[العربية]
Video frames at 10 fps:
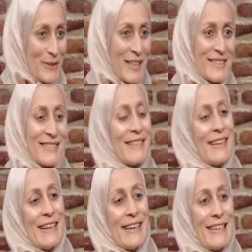اولا مساء
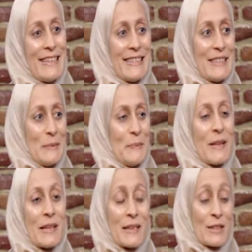الورد آه،
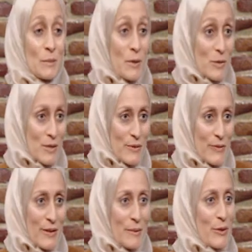الطب
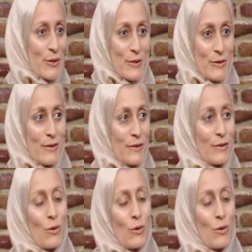الوظيفي باختصار